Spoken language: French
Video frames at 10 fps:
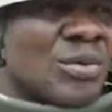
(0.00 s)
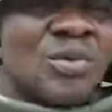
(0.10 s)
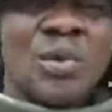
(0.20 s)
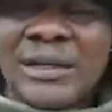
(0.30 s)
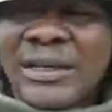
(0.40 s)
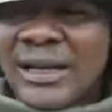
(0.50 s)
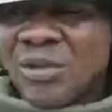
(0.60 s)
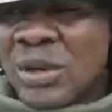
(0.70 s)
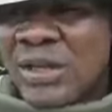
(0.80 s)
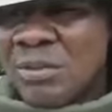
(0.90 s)
du droit
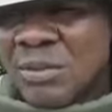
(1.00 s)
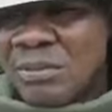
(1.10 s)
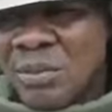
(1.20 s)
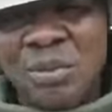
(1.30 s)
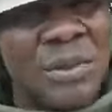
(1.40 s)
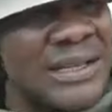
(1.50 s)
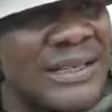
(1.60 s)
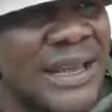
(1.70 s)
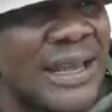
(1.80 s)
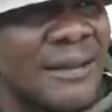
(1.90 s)
international
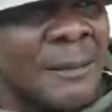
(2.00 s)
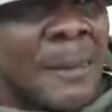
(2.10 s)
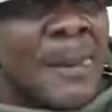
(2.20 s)
humanitaire